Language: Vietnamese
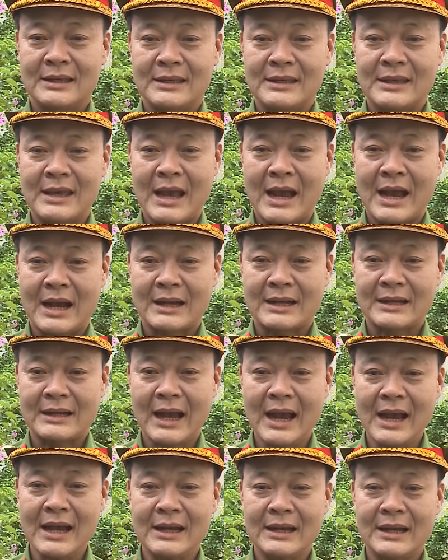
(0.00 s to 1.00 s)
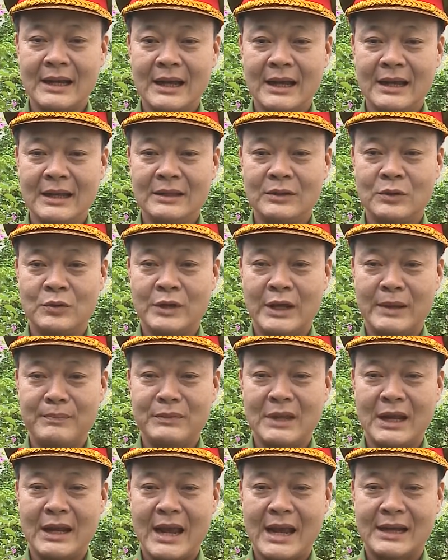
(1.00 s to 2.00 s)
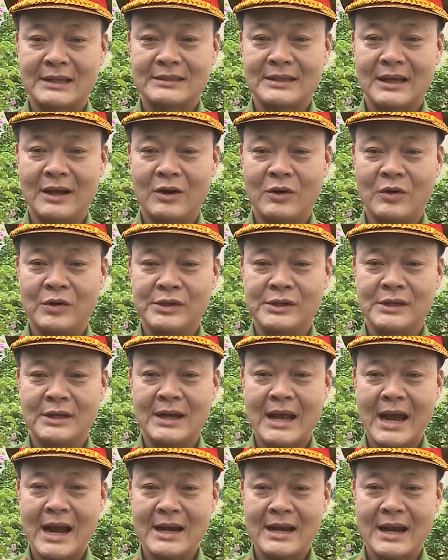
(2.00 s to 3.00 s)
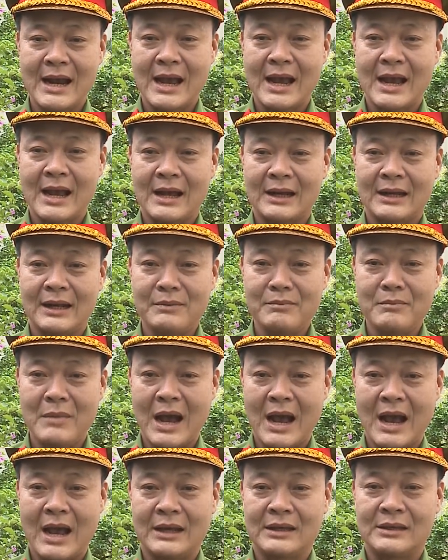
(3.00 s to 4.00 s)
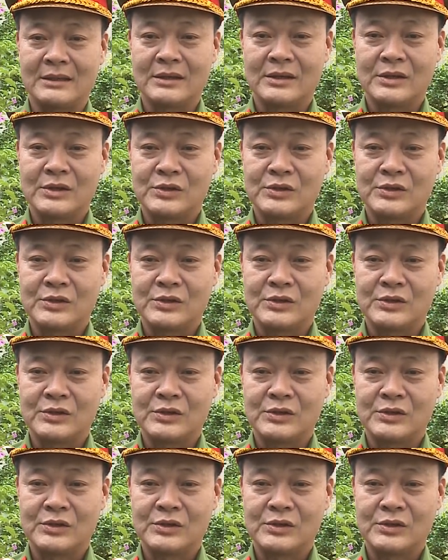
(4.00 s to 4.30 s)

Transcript: và các cái tụ điểm tệ nạn xã hội như đá gà, đánh bài,